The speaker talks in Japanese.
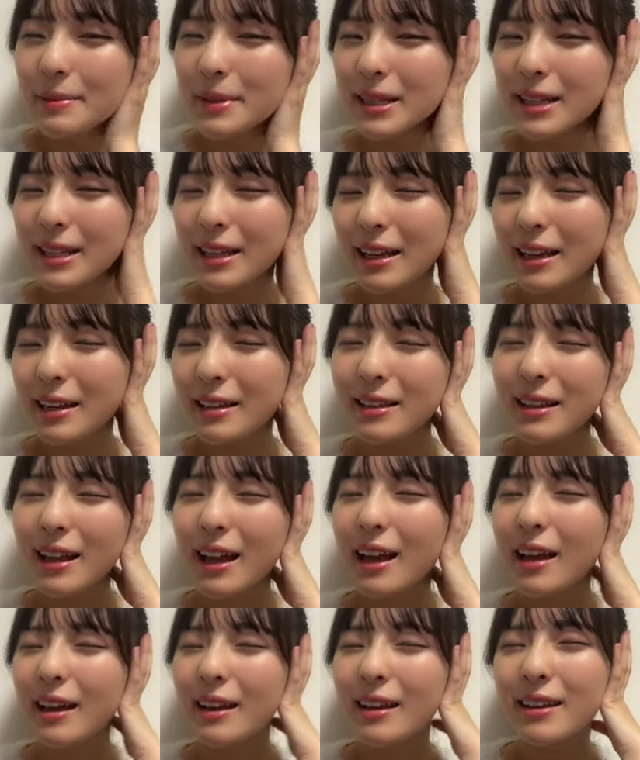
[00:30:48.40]
いまたやりたい
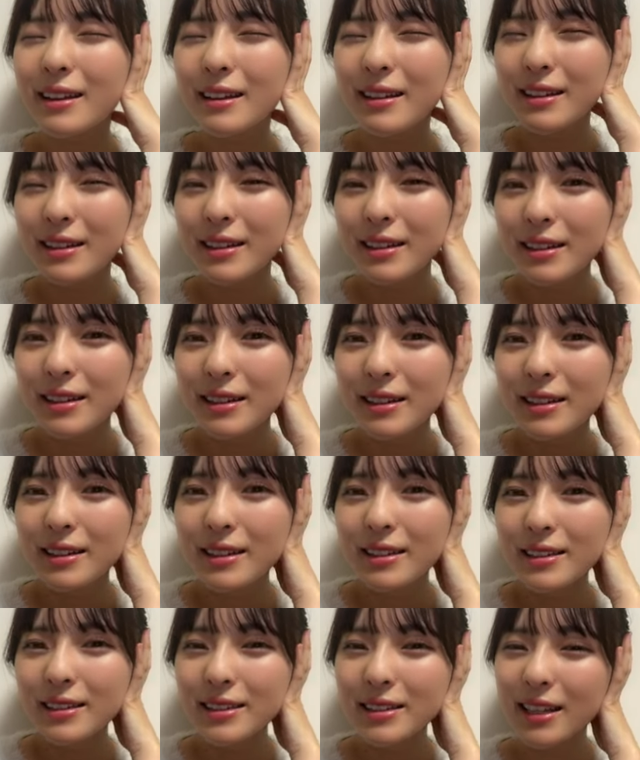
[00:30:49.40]

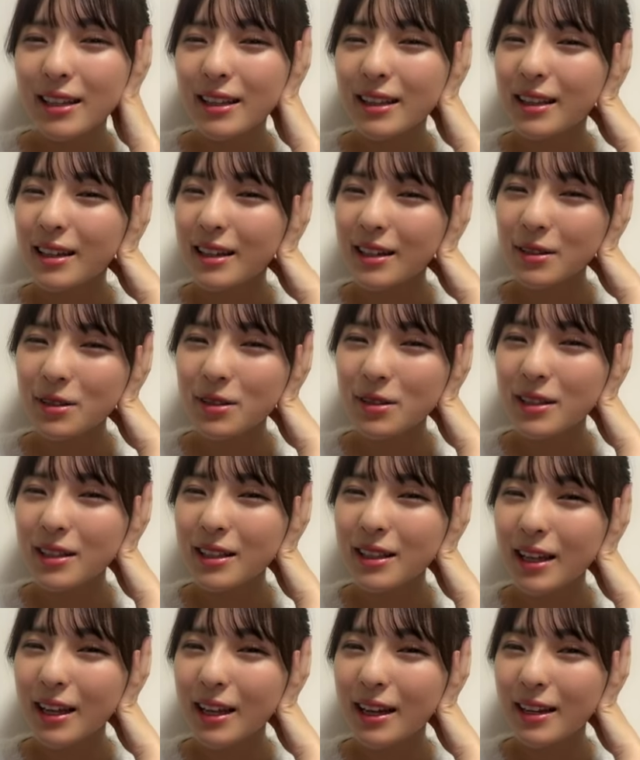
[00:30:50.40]
シアター踊り
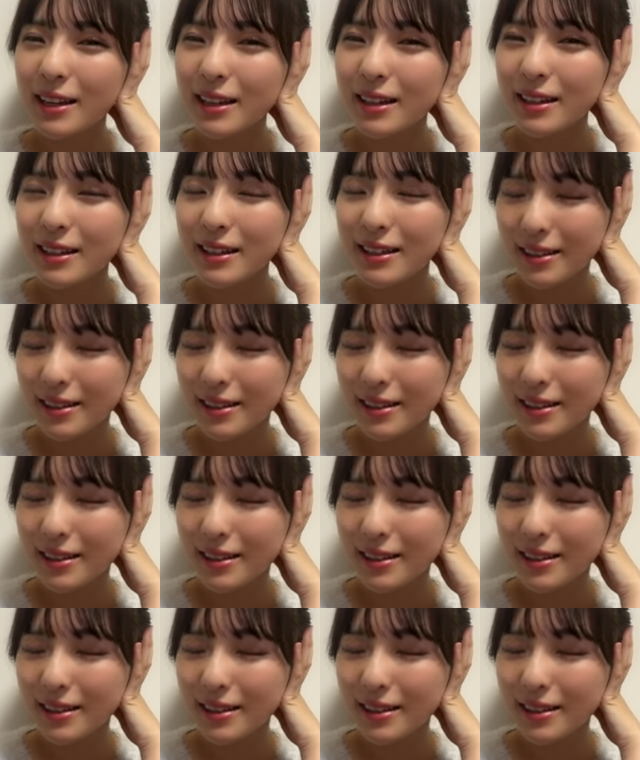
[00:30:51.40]
たい